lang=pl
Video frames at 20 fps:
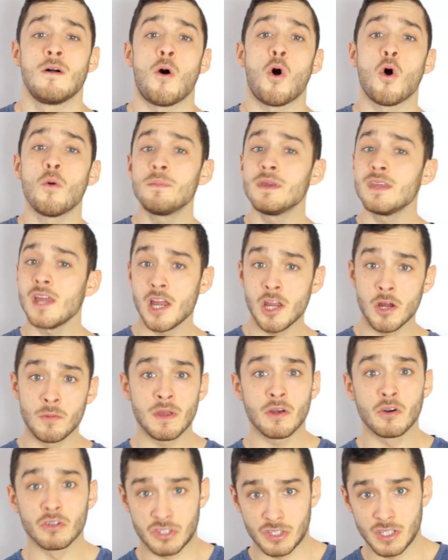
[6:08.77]
Omijają
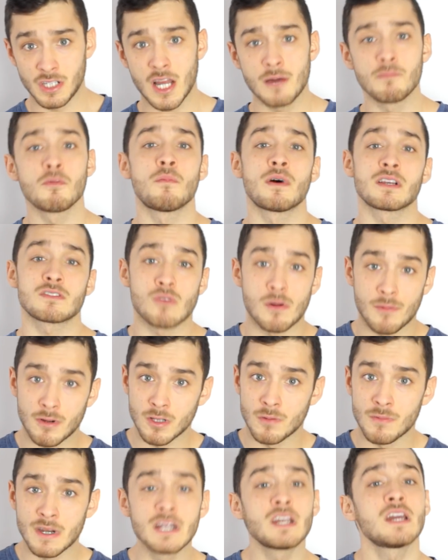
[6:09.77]
jego syna, bo ma
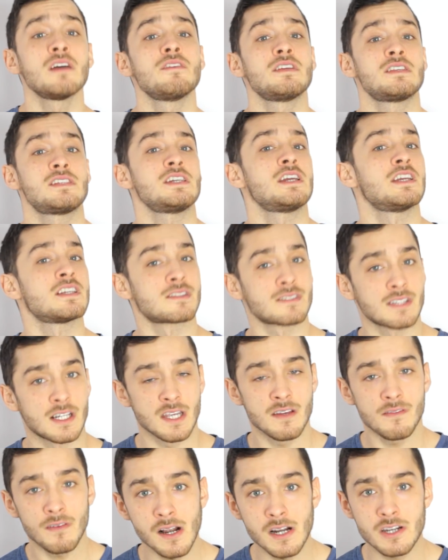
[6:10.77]
złamaną rękę, więc nie jest w
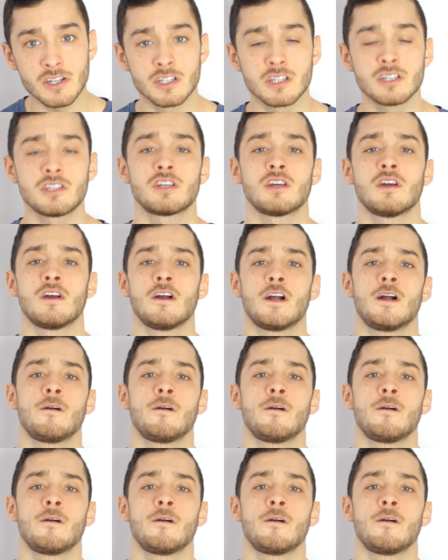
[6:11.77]
stanie walczyć.